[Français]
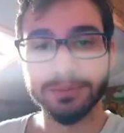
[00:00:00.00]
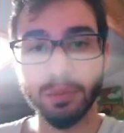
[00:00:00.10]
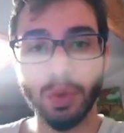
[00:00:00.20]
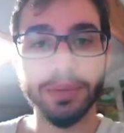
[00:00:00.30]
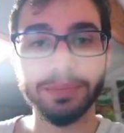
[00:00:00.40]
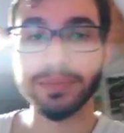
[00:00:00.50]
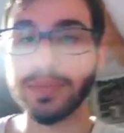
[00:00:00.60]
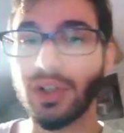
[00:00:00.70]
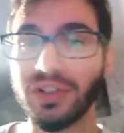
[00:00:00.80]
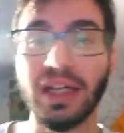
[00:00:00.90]
Moi,
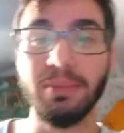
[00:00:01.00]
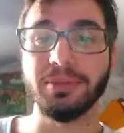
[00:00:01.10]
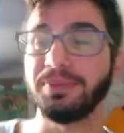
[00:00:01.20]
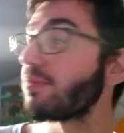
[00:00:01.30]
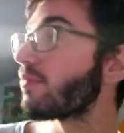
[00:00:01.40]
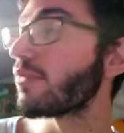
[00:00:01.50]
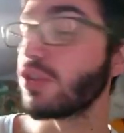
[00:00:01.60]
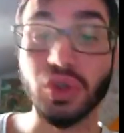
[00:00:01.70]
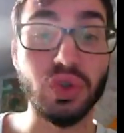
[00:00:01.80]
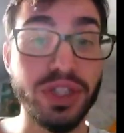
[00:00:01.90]
grande âme,
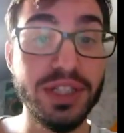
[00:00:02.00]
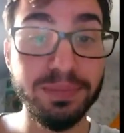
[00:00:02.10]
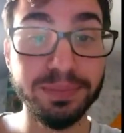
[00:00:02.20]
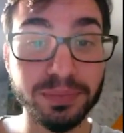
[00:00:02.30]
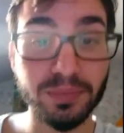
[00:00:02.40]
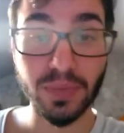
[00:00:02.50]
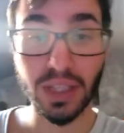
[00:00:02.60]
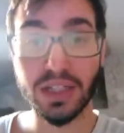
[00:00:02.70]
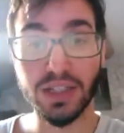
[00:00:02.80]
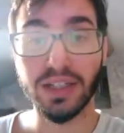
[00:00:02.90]
je le choisis,
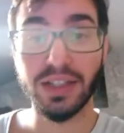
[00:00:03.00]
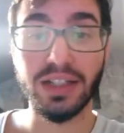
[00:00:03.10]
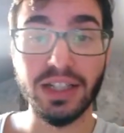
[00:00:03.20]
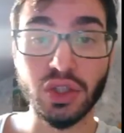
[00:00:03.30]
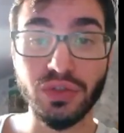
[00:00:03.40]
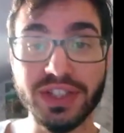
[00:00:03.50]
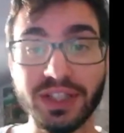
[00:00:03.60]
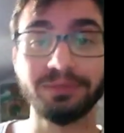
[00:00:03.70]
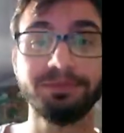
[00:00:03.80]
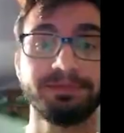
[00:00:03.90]
et je fais ça.